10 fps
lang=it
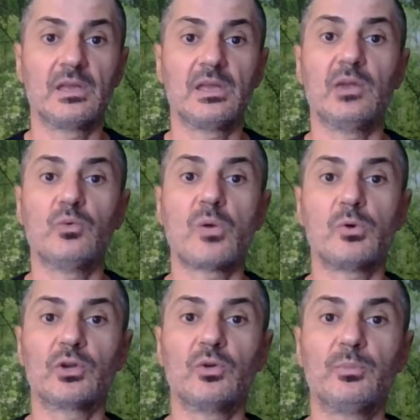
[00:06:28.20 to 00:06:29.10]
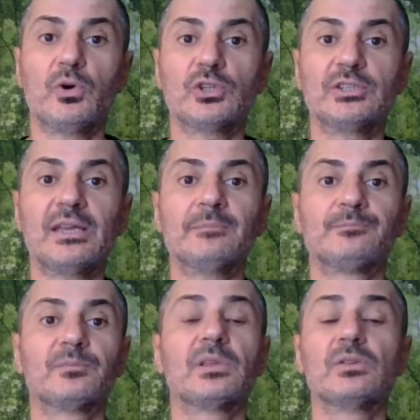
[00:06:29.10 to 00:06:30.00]
E l'uomo che lo porta,
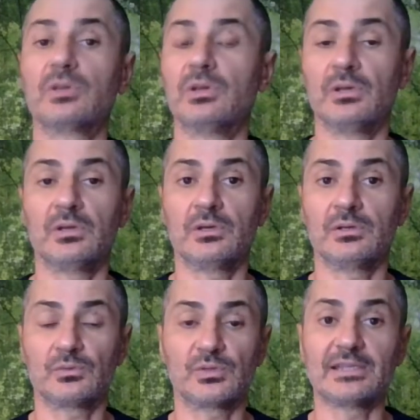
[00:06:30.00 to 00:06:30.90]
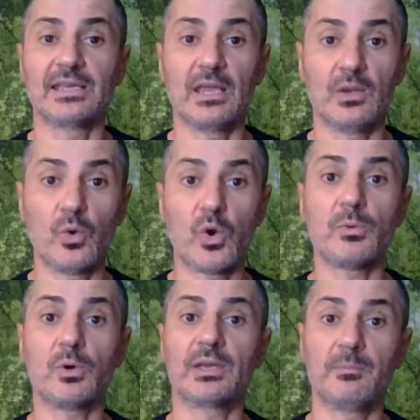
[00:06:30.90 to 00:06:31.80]
eh, scusate, è
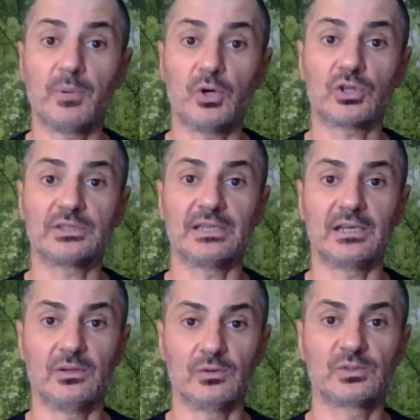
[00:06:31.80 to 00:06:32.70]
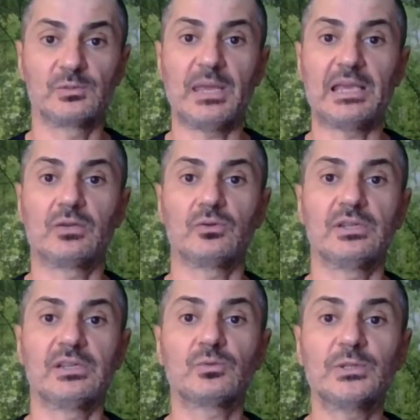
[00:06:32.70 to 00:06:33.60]
l'uomo che porta lo specchio
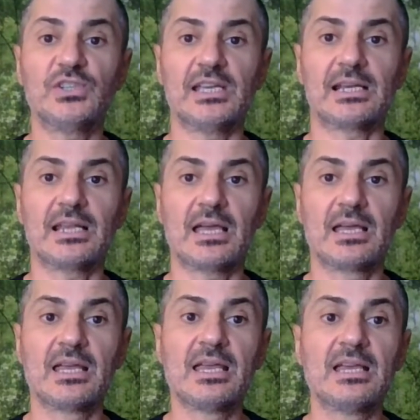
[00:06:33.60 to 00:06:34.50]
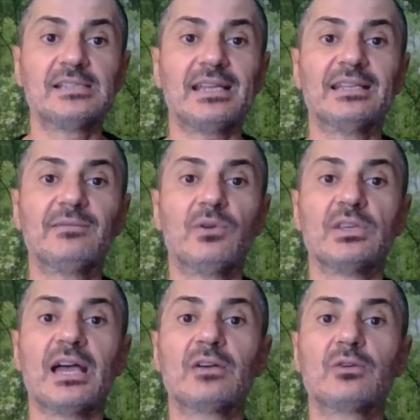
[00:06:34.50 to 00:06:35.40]
nella sua gerla, sarà da
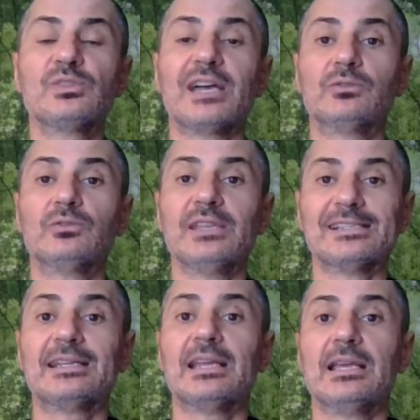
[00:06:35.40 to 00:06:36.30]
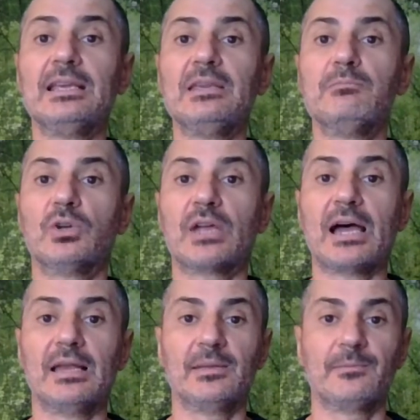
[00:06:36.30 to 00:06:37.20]
voi accusato d'essere
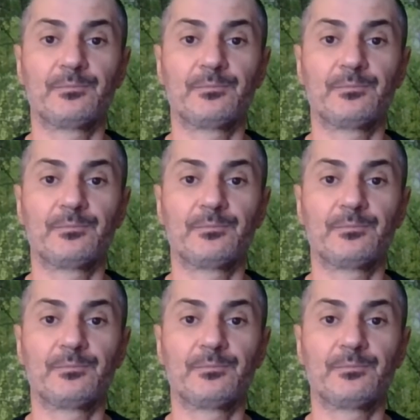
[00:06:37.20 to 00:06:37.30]
immorale.